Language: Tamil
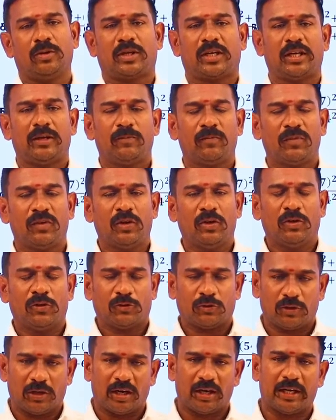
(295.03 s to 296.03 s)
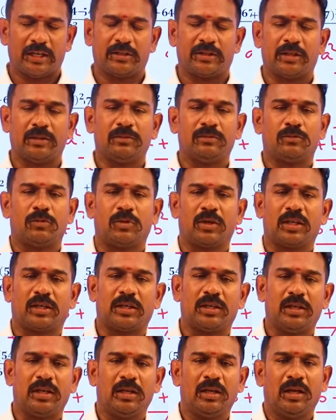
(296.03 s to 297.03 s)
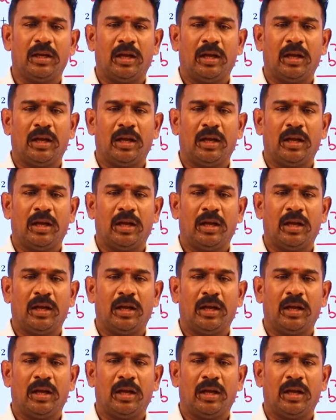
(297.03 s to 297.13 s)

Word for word: ஓகே ஸோ நாளைய தினம் உங்களுக்கு